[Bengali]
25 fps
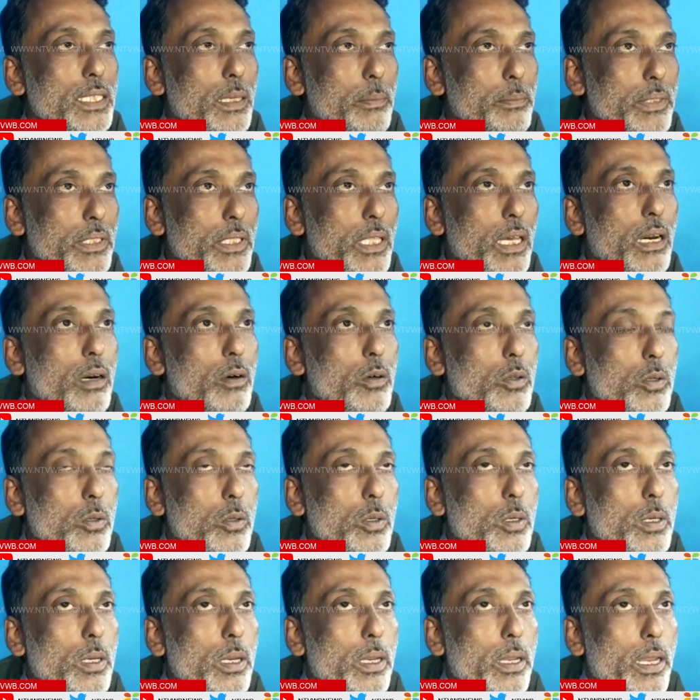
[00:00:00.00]
চাপিয়ে দেওয়া হলো
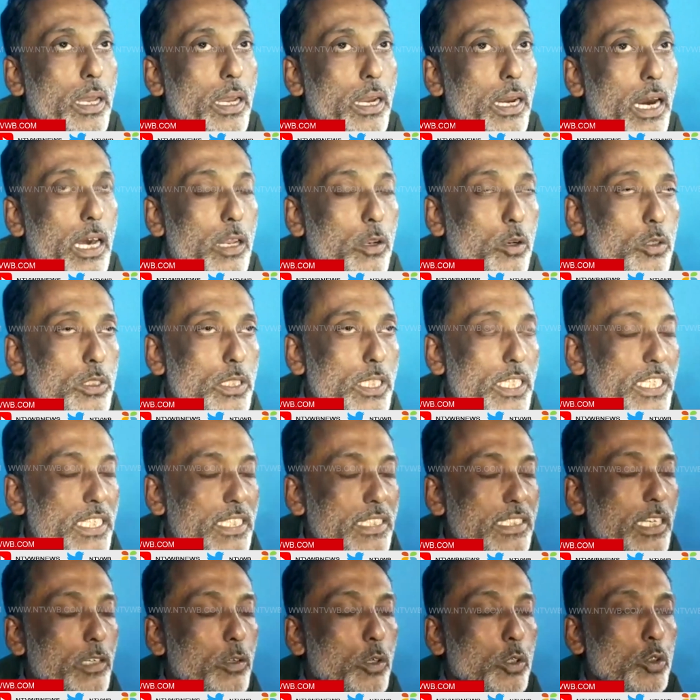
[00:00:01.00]
কারণ
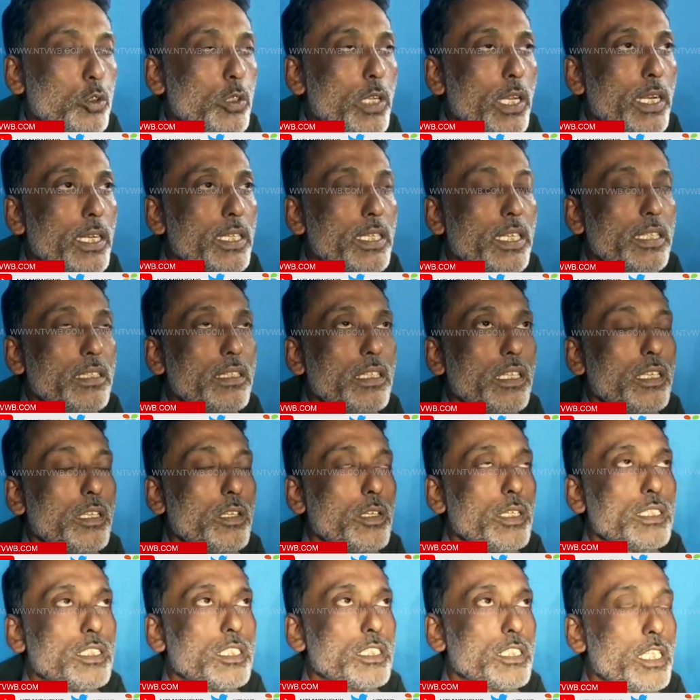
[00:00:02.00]
টিকিটটা কত টাকায় লেনদেন
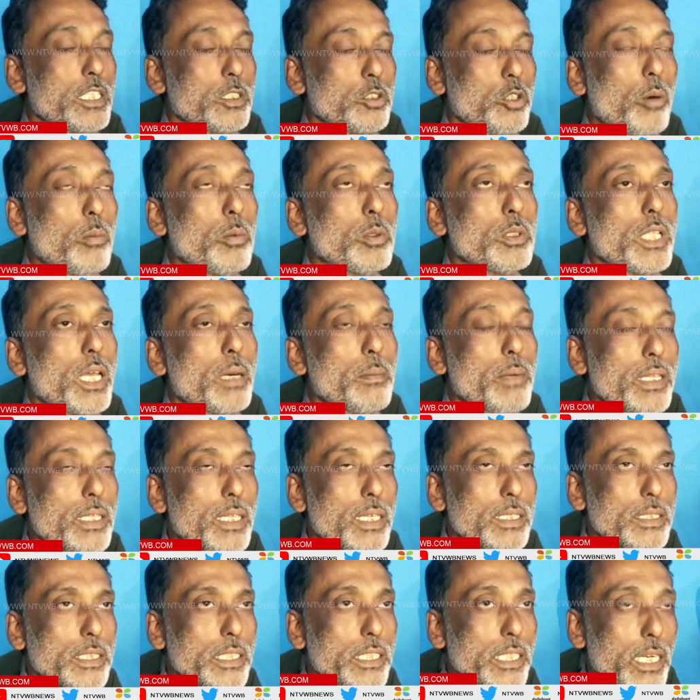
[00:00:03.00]
হয়েছে সে সম্বন্ধে আমরা
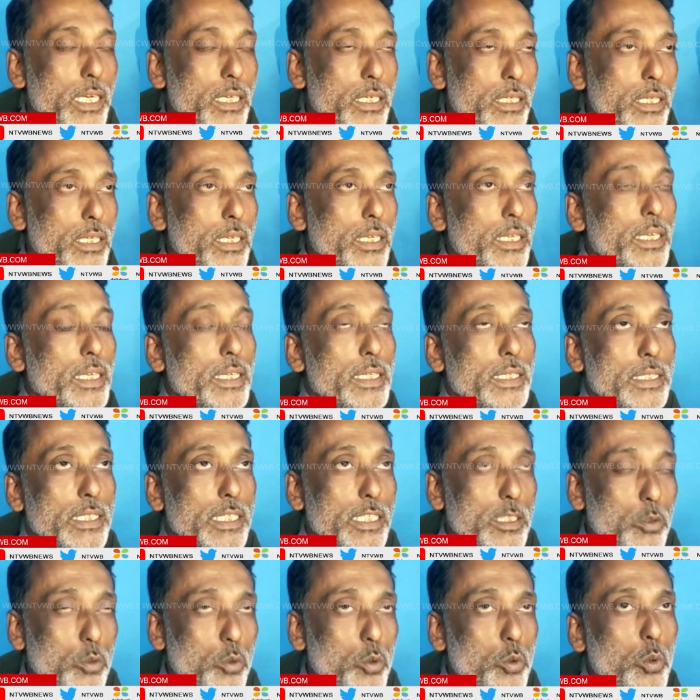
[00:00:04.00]
যাচ্ছি না
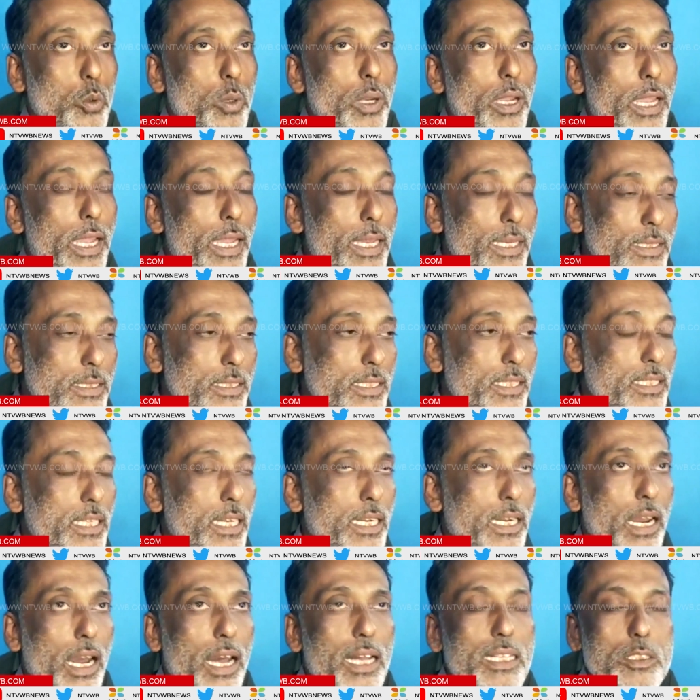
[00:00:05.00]
কিন্তু এই যেটা
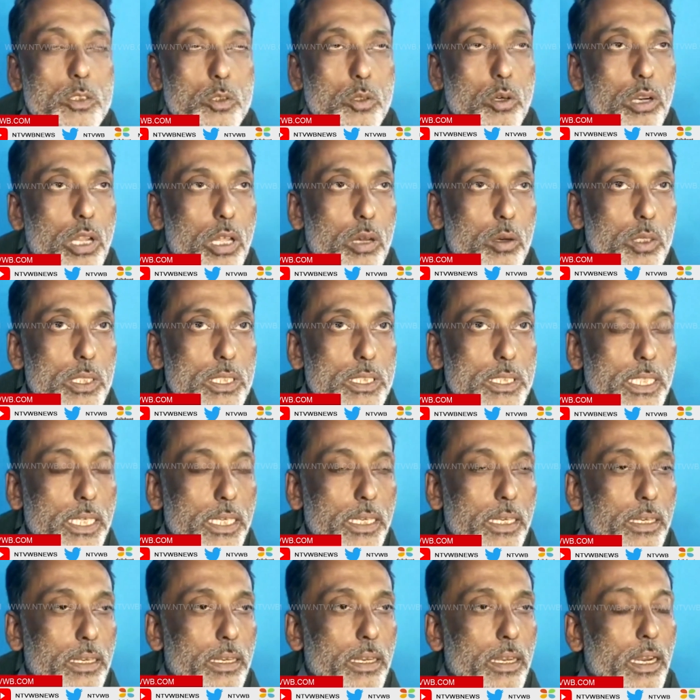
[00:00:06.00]
কাজ করা হয়েছে
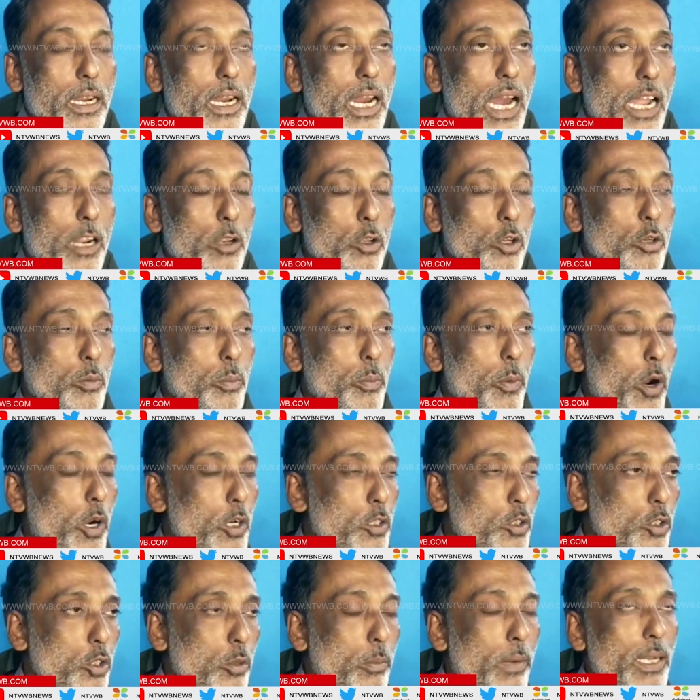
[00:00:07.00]
কারণ
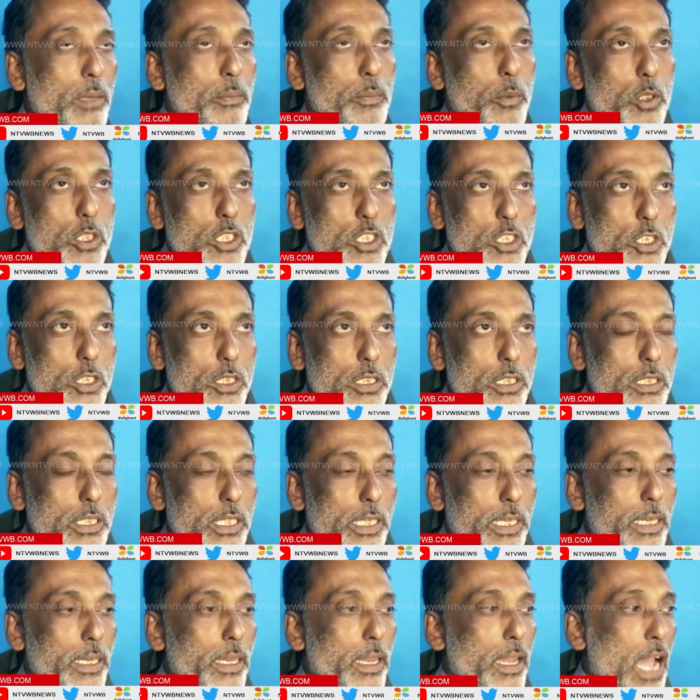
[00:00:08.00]
বর্তমান পরিস্থিতিতে
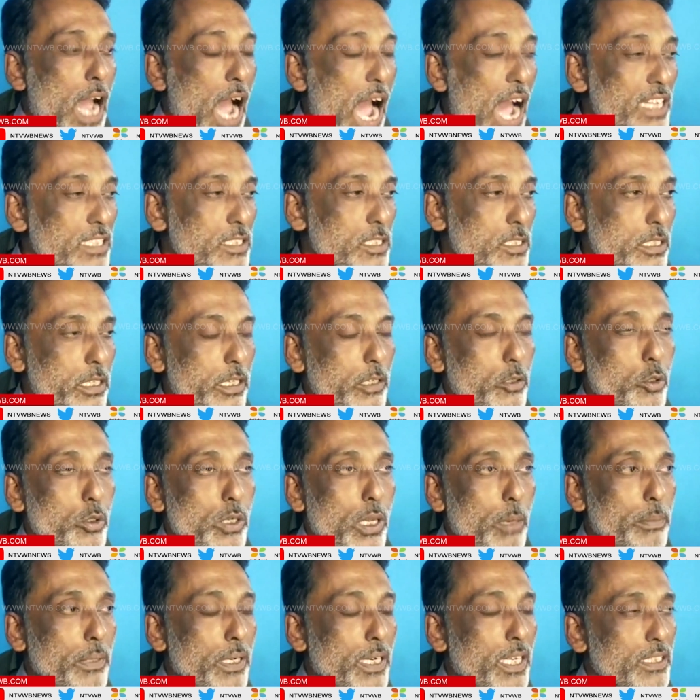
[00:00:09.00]
আজ দেখুন
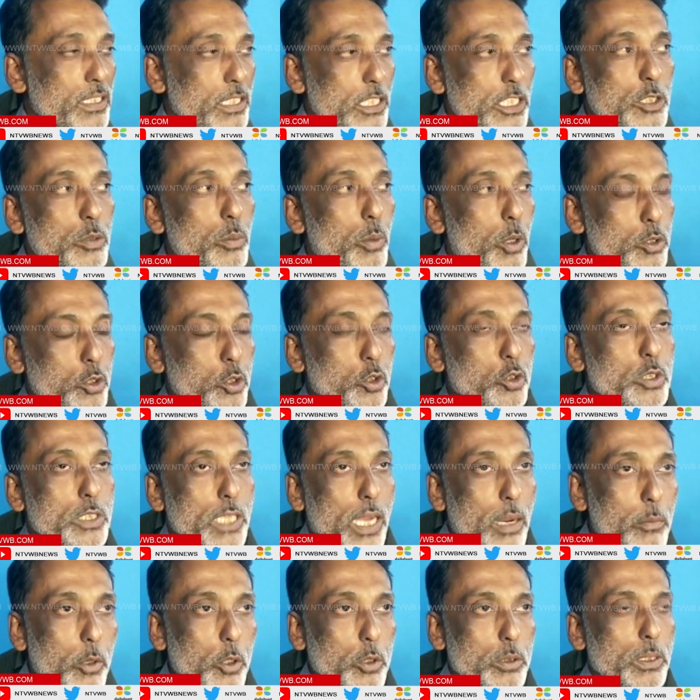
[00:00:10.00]
আপনারা তিন বছর
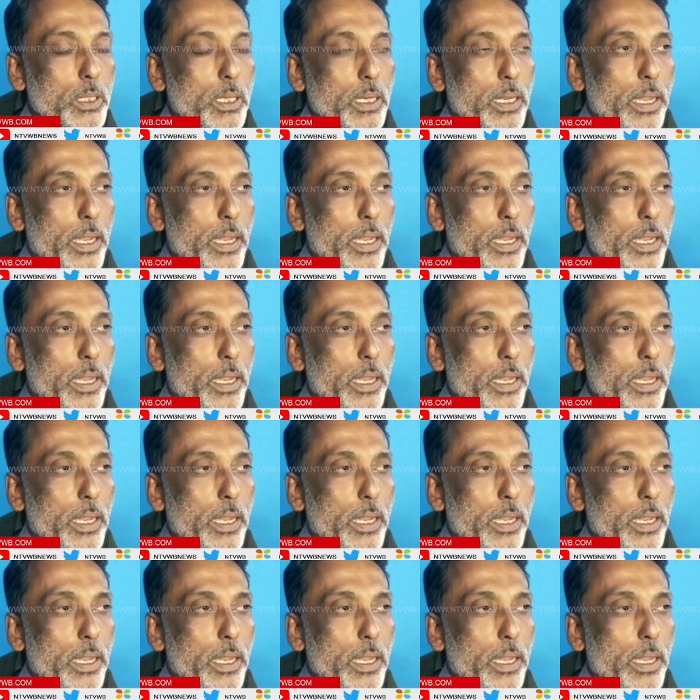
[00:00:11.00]
যাবৎ